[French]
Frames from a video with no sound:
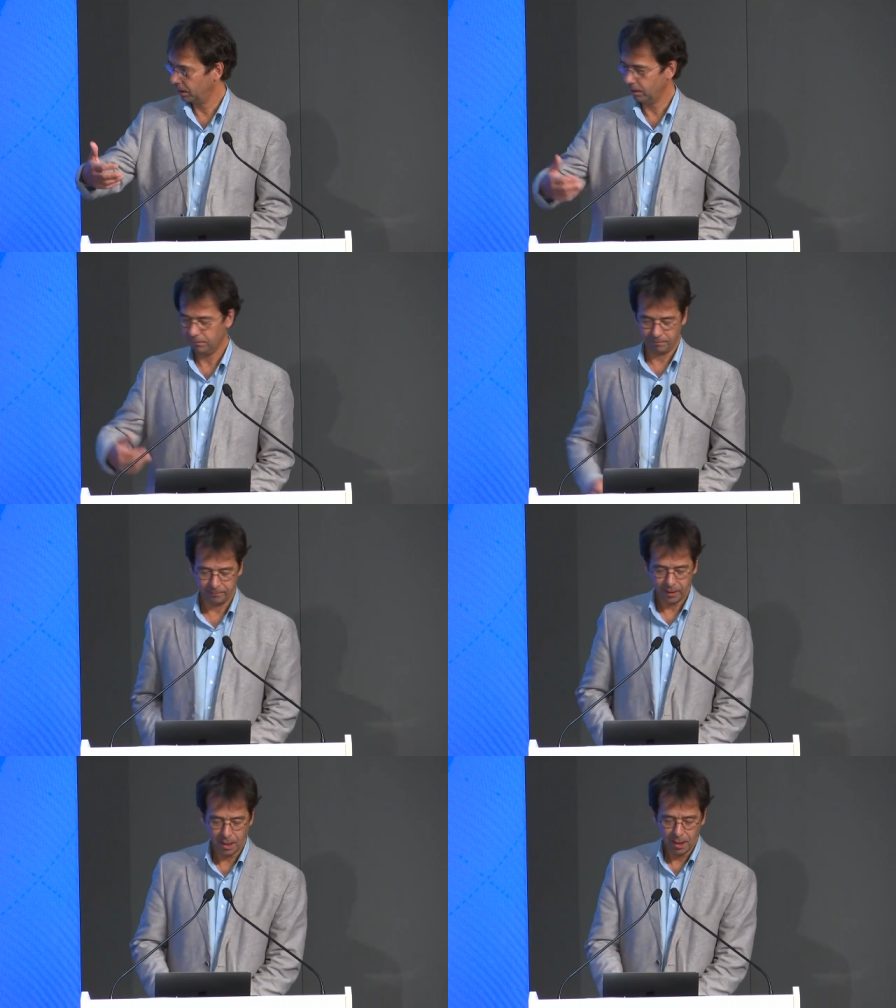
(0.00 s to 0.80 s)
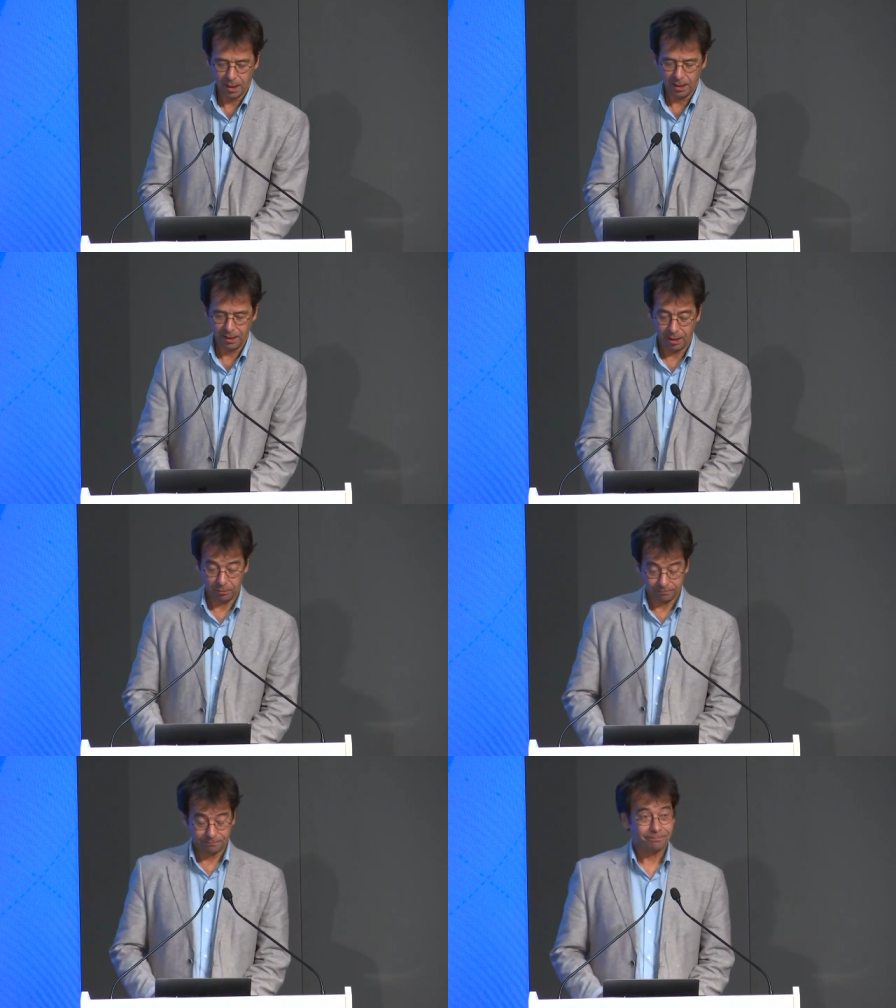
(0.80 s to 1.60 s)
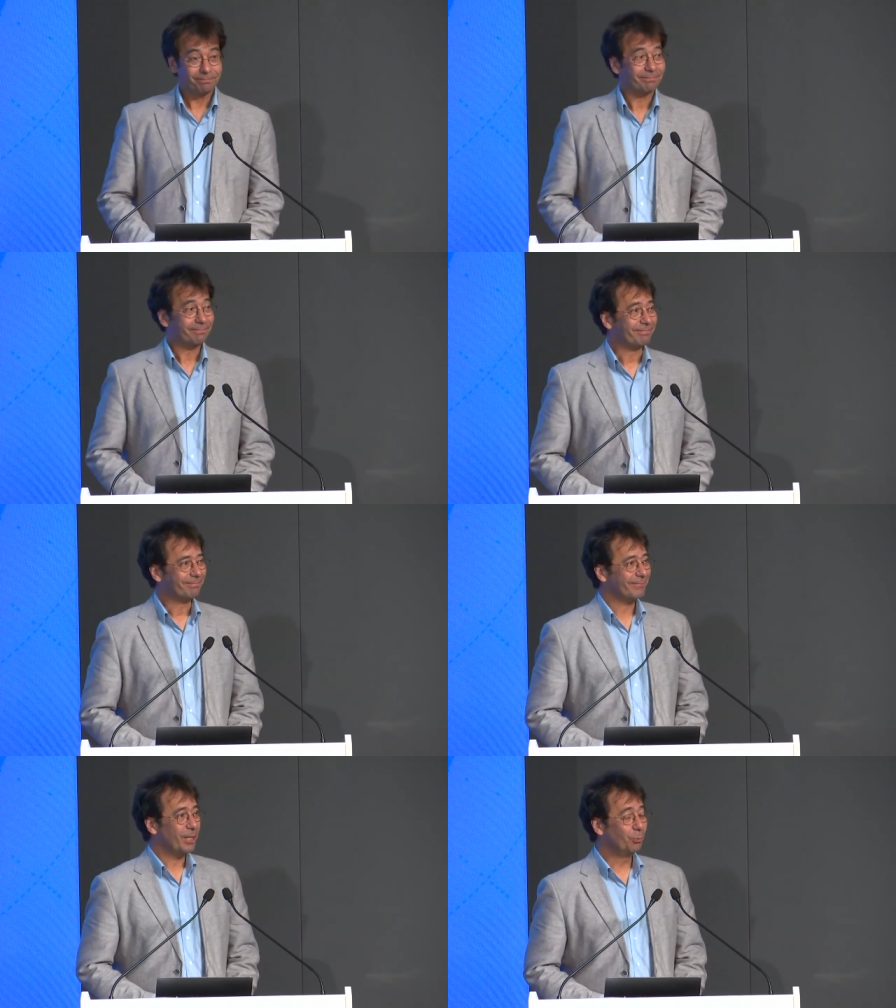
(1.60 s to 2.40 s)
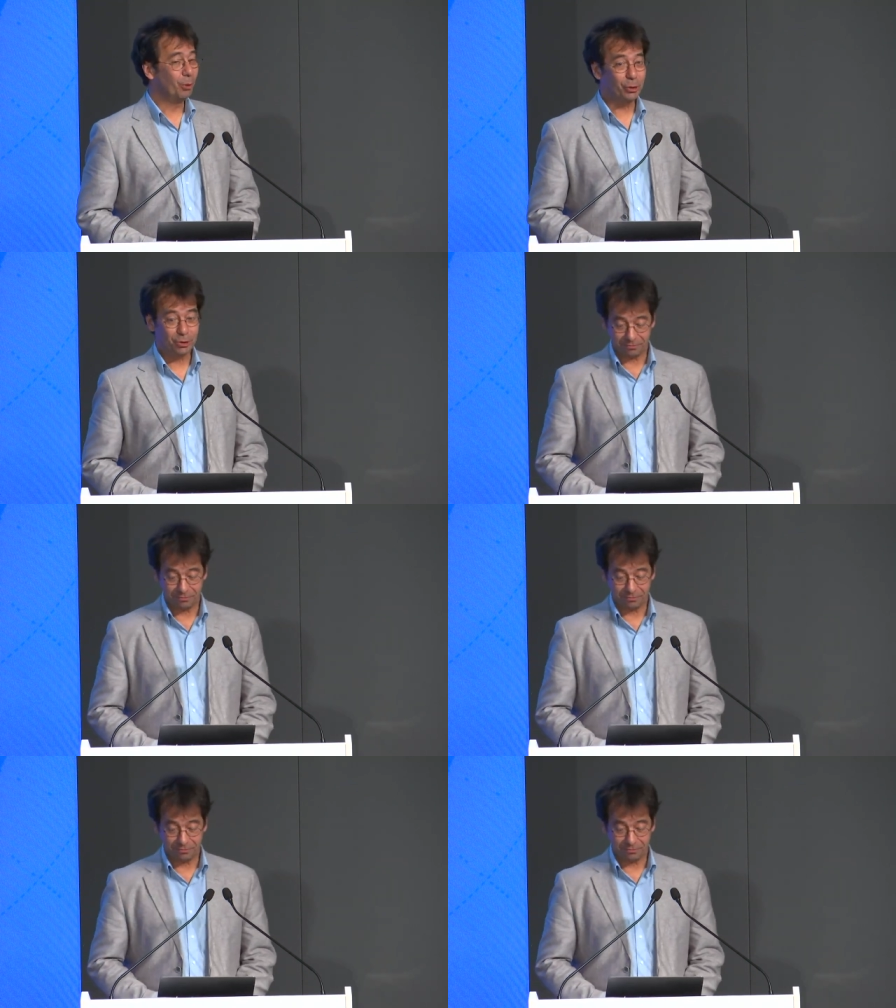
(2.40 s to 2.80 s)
Entre-temps, ils vont continuer à pratiquer tout cela.